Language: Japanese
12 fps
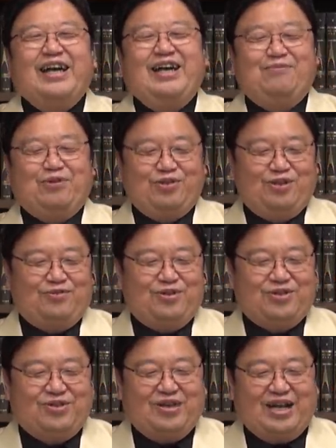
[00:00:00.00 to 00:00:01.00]
えー、僕の
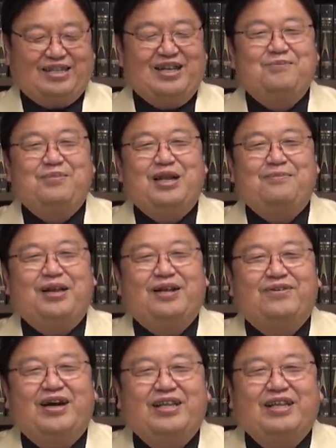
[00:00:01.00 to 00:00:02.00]
妄想を勝手にペラペラ
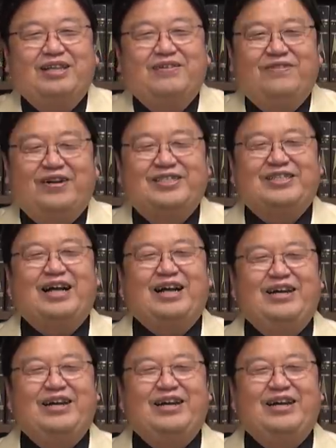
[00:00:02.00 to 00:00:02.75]
と語ってみました。